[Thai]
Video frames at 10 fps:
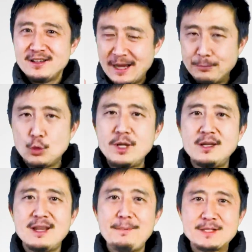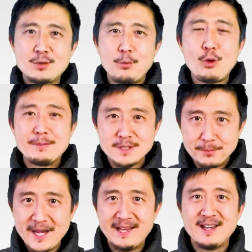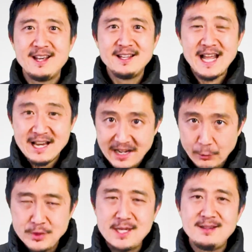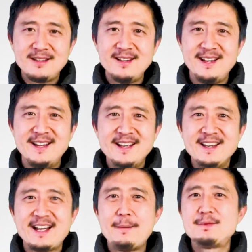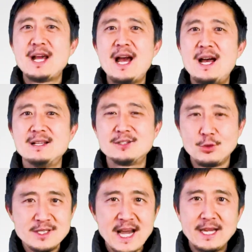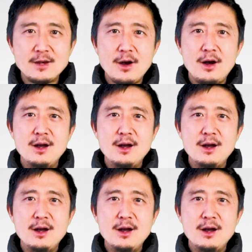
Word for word: ทำธุรกิจได้ประสบความสำเร็จได้เร็วยิ่งขึ้นนะครับถ้าสนใจก็